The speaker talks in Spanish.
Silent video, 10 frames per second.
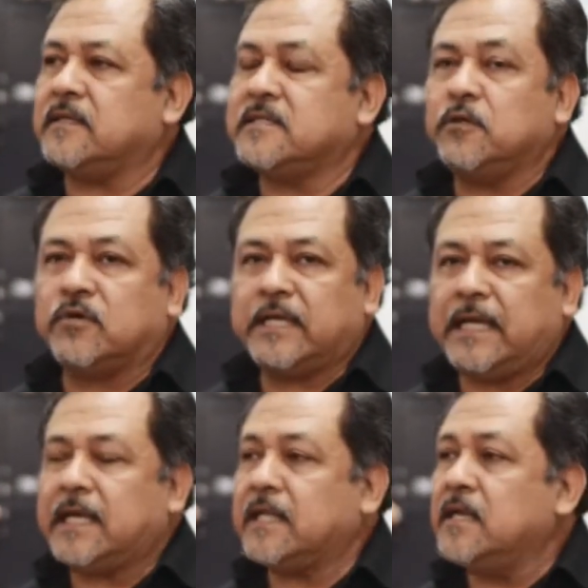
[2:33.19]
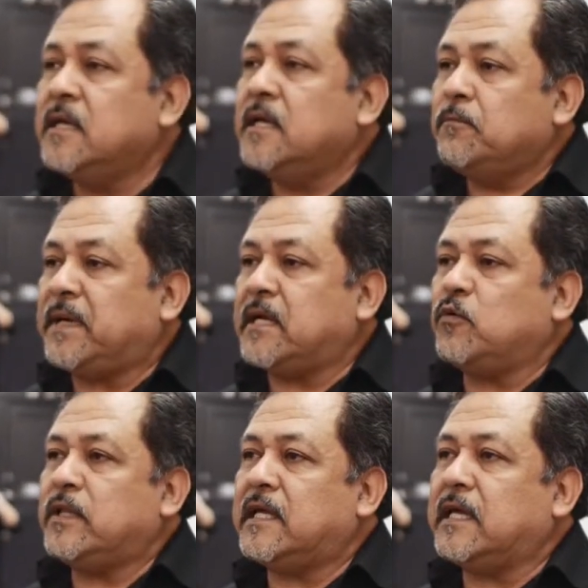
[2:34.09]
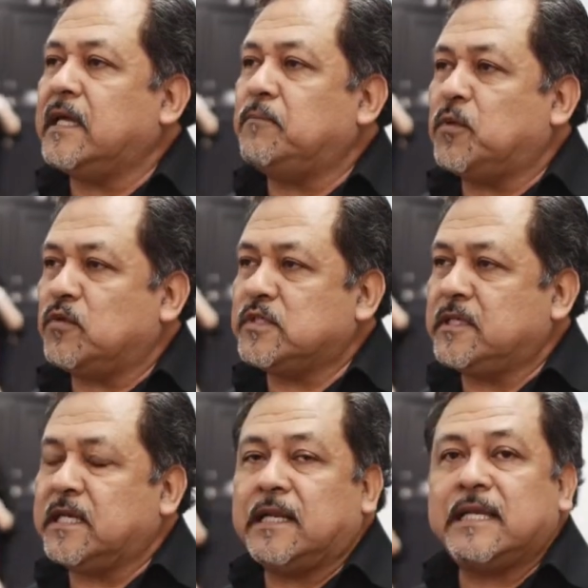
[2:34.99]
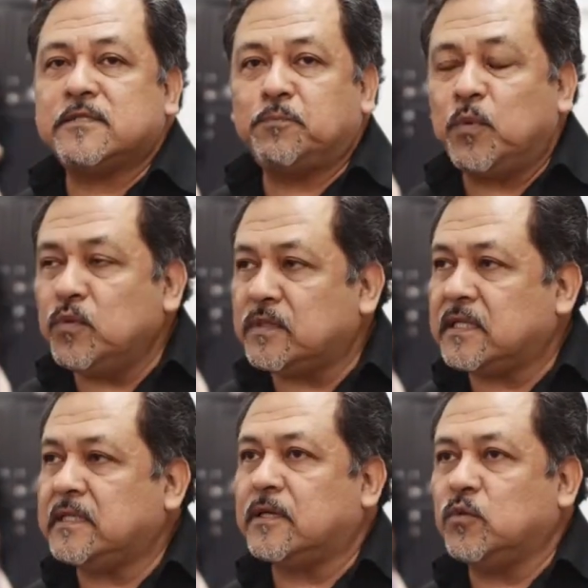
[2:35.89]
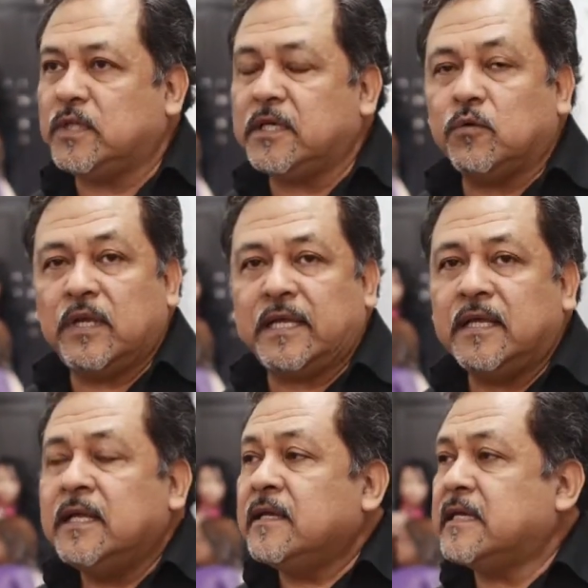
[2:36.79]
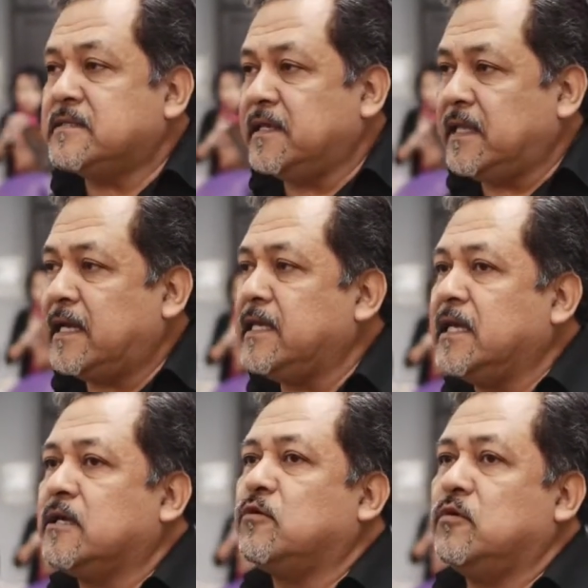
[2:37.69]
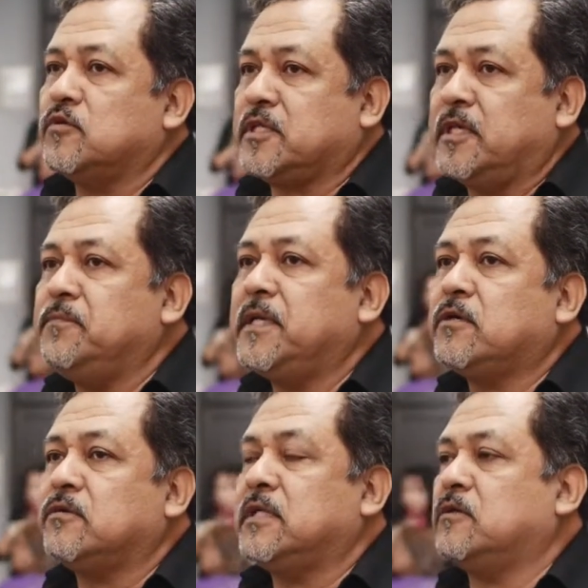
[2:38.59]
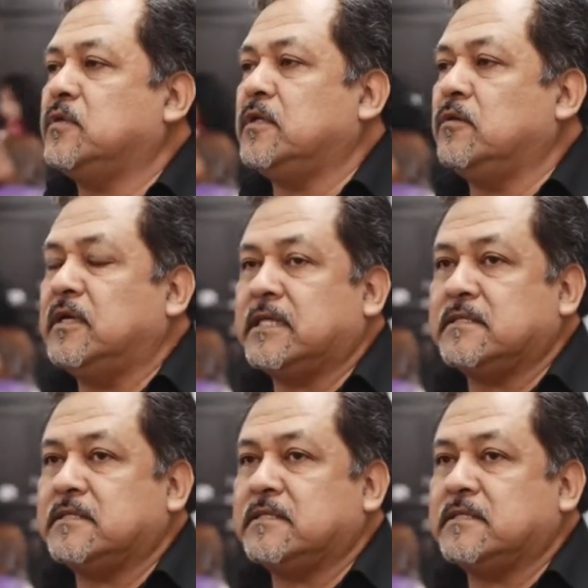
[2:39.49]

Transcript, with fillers: ha sido creada para cuidar la porosidad, las puntas, la cutícula que se daña con los químicos, la cutícula